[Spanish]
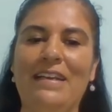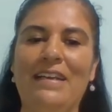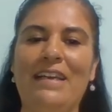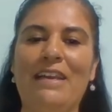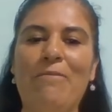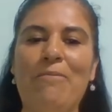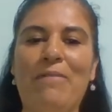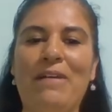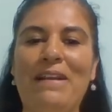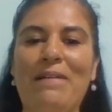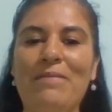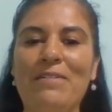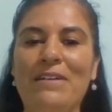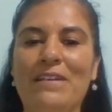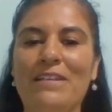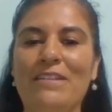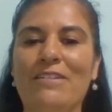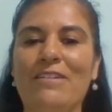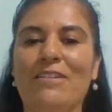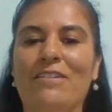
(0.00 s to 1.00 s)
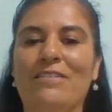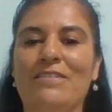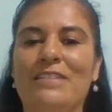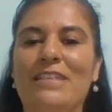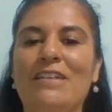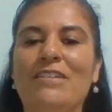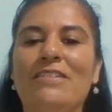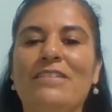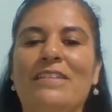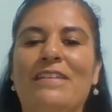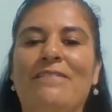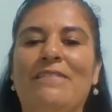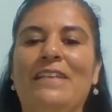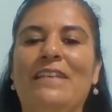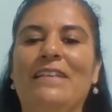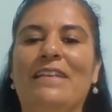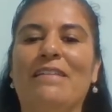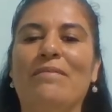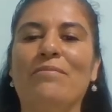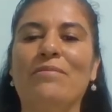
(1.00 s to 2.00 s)
Esperamos que estos consejos te
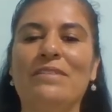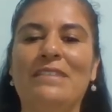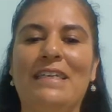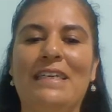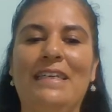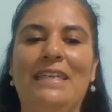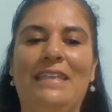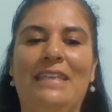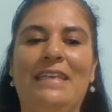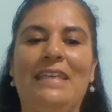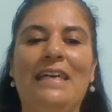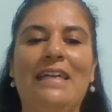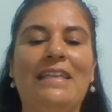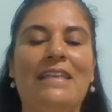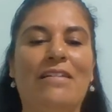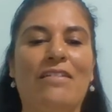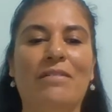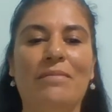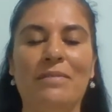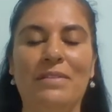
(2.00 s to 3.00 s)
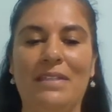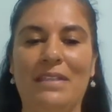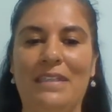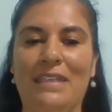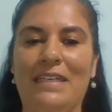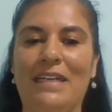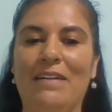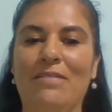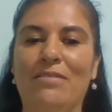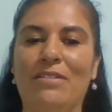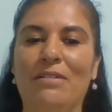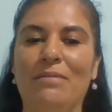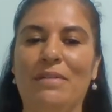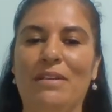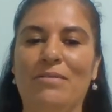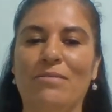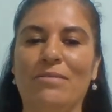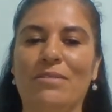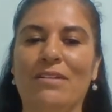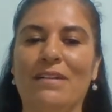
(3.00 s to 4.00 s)
brinden muchas ideas de cómo dedicar unos
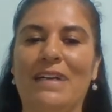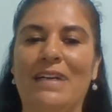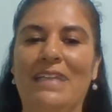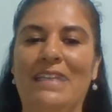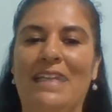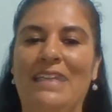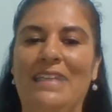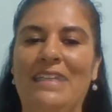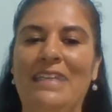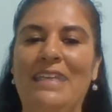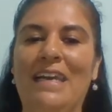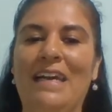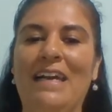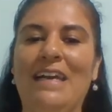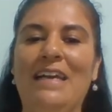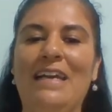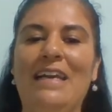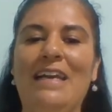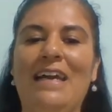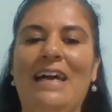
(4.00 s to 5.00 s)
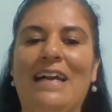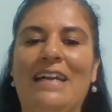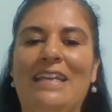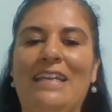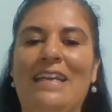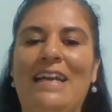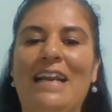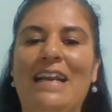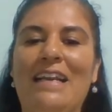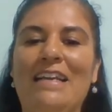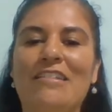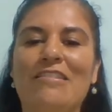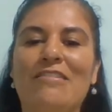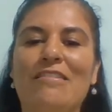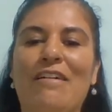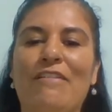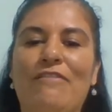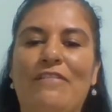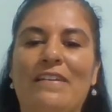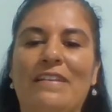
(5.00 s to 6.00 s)
minutos cada día a crear
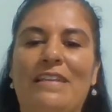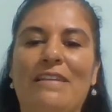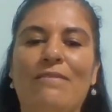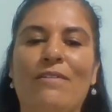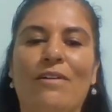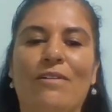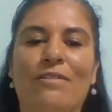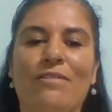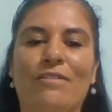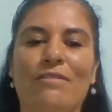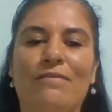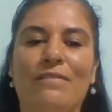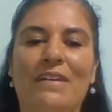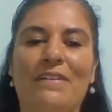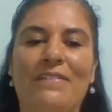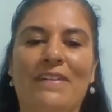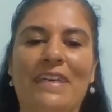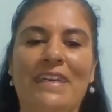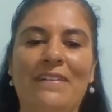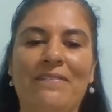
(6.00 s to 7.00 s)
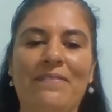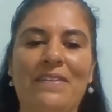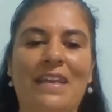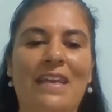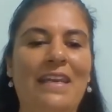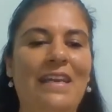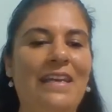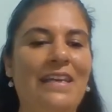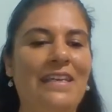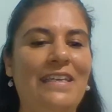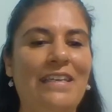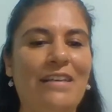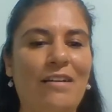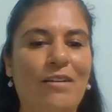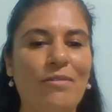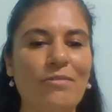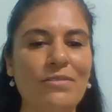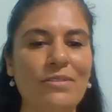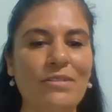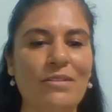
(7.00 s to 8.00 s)
lazos afectivos con tu bebé,
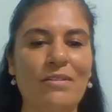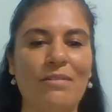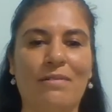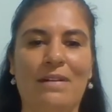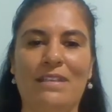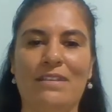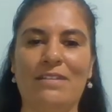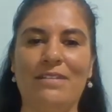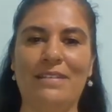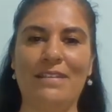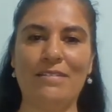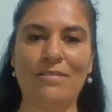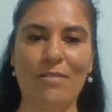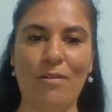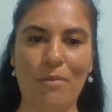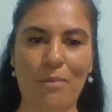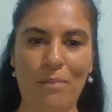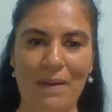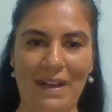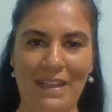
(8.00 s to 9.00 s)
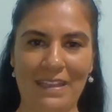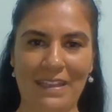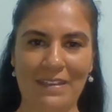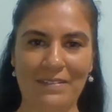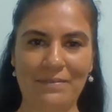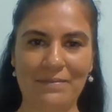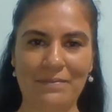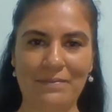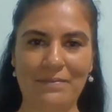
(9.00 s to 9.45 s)
incluso cuando estés ocupada.